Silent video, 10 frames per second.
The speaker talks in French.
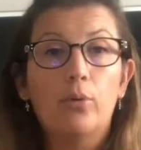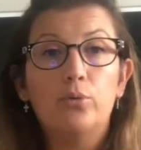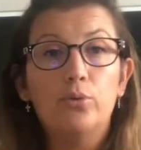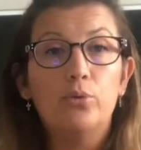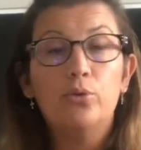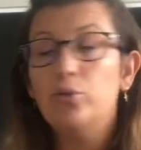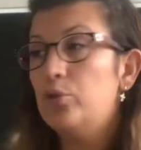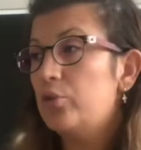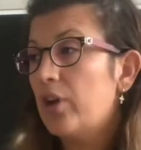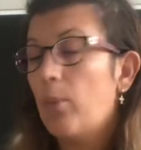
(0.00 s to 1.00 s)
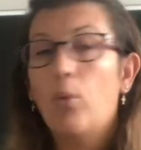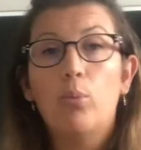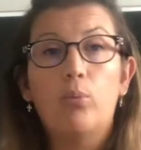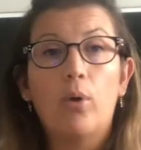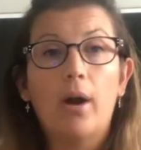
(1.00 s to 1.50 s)
du, du, charbon
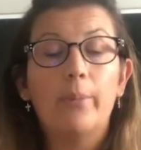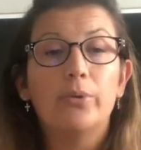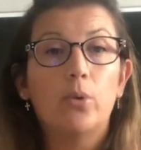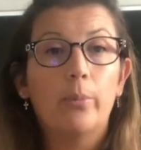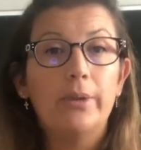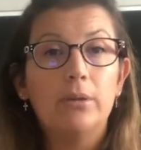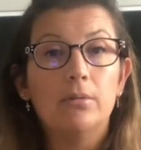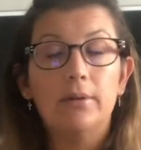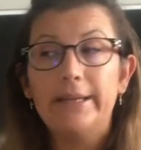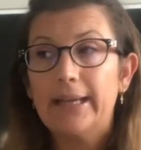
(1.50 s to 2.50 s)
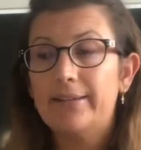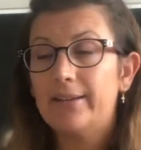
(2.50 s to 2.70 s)
pour absorber les gaz,